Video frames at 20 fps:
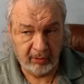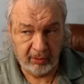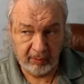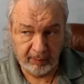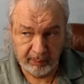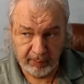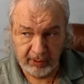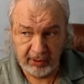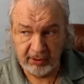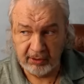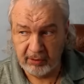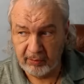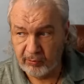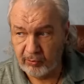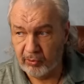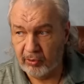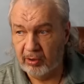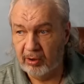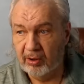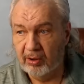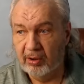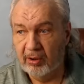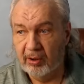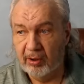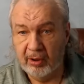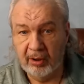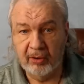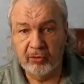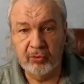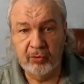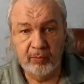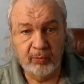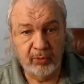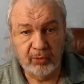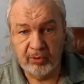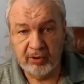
И поэтому, я думаю,